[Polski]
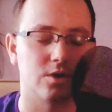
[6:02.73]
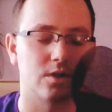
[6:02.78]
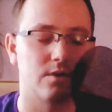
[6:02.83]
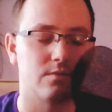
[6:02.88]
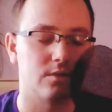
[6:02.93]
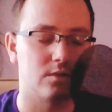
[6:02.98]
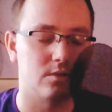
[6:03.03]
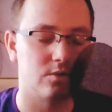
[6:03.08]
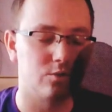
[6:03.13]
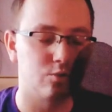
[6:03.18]

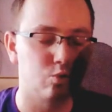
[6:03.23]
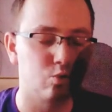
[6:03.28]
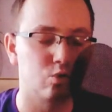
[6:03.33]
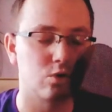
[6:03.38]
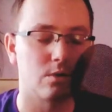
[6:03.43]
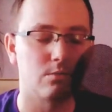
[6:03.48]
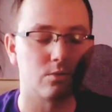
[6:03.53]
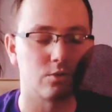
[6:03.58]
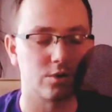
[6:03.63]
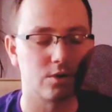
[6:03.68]
nawet
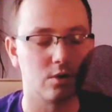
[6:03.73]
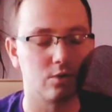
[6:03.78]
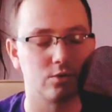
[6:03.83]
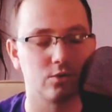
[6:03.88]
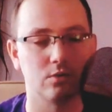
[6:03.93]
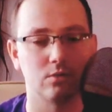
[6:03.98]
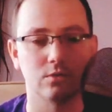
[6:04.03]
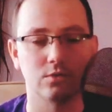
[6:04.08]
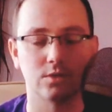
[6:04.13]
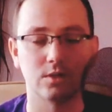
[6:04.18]
dużo można
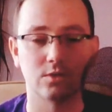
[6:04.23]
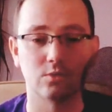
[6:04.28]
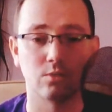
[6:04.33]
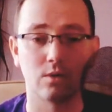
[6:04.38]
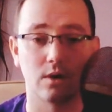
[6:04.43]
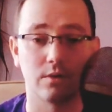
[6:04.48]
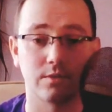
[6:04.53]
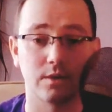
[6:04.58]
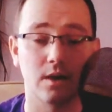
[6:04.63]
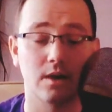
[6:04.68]
osiągnąć na
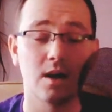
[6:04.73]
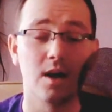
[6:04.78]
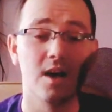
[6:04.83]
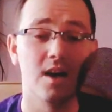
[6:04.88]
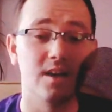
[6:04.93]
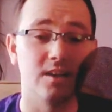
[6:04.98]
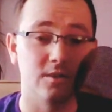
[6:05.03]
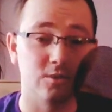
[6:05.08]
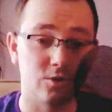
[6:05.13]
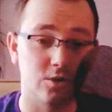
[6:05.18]
słuchawkach,
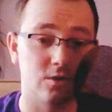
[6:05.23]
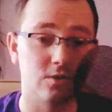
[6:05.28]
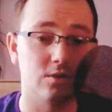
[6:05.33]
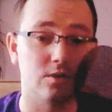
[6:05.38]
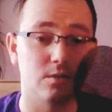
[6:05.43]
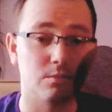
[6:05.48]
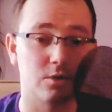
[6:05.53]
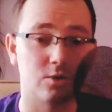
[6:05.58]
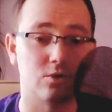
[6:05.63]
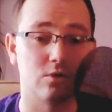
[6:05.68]
jeżeli
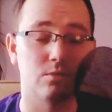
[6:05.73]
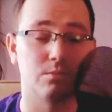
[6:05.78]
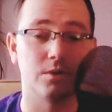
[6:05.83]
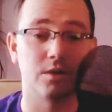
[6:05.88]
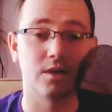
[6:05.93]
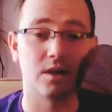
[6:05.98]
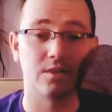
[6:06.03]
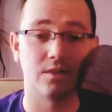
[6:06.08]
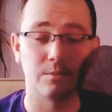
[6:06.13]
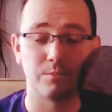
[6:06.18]
nie masz
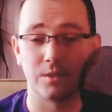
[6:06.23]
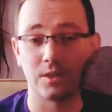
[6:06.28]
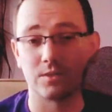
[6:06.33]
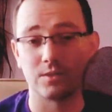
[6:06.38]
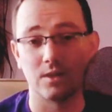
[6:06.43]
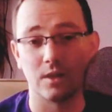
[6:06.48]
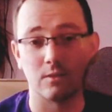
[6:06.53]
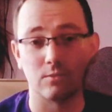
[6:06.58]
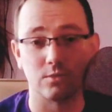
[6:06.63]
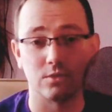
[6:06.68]
dobrej
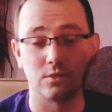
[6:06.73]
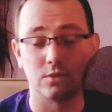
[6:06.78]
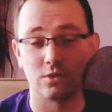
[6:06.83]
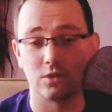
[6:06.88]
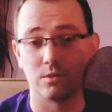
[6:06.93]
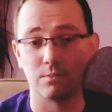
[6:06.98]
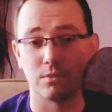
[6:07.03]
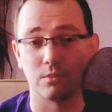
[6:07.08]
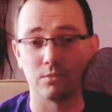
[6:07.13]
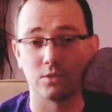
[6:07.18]
adaptacji
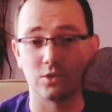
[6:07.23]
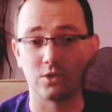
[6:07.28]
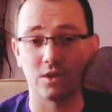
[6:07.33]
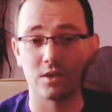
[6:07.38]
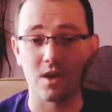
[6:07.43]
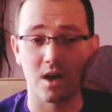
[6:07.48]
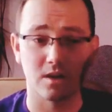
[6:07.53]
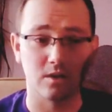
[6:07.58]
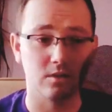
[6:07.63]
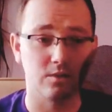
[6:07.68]
akustycznej
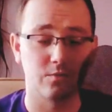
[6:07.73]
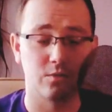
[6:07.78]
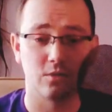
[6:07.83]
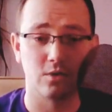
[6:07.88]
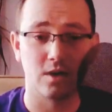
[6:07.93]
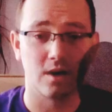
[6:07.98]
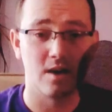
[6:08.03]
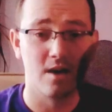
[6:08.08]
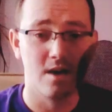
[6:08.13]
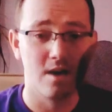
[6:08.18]
pomieszczenia i
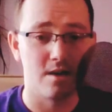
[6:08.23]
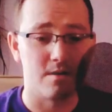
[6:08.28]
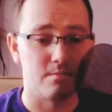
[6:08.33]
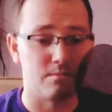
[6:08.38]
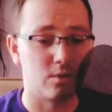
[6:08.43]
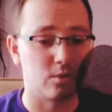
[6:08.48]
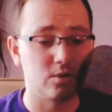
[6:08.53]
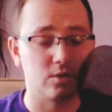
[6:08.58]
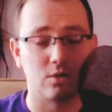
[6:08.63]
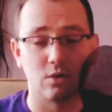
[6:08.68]
twoje
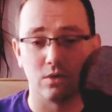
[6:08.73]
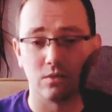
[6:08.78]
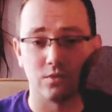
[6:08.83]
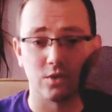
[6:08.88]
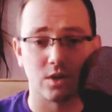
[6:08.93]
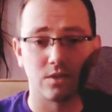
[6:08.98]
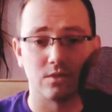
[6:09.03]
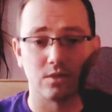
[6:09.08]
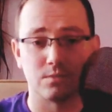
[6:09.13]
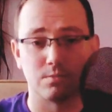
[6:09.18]
monitory w
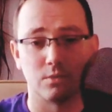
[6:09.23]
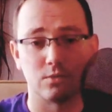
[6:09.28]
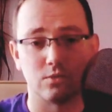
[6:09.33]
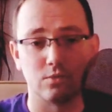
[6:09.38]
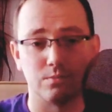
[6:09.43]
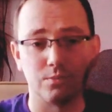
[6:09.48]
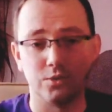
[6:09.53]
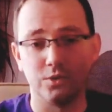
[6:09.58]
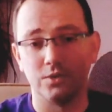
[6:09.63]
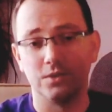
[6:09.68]
żaden
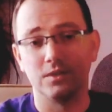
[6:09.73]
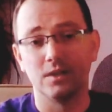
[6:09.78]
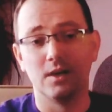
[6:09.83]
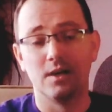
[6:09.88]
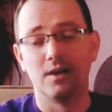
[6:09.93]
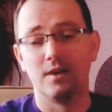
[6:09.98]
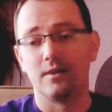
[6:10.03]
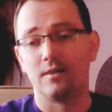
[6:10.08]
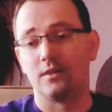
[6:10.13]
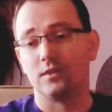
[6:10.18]
sposób ci
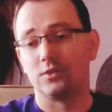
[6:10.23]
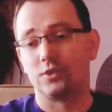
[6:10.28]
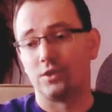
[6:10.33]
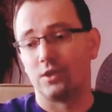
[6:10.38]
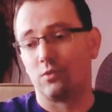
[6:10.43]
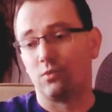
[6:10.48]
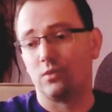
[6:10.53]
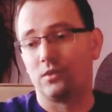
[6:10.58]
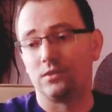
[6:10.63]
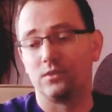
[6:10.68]

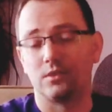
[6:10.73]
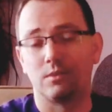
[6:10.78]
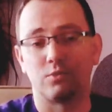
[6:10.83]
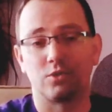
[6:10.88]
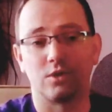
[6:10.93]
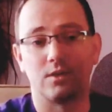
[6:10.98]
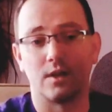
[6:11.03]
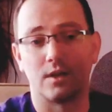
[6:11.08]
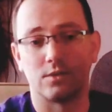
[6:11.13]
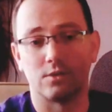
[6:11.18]
się nie
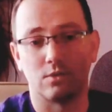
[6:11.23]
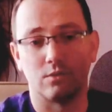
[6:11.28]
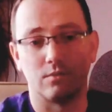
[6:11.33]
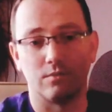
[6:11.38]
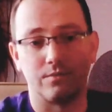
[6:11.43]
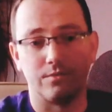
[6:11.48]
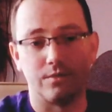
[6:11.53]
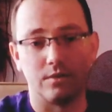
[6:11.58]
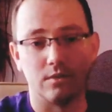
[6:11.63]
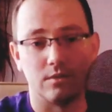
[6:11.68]
przydadzą
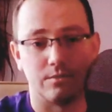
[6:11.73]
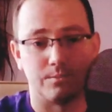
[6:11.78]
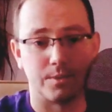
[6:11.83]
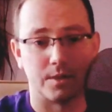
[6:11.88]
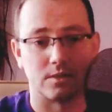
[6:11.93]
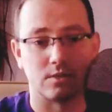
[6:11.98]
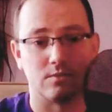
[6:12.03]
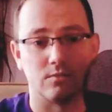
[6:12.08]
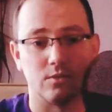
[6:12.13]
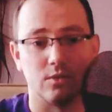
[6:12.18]
w, w
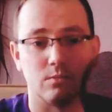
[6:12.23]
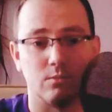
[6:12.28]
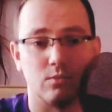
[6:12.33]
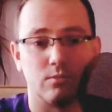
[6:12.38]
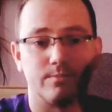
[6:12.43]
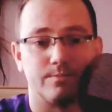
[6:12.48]
pracy w domu.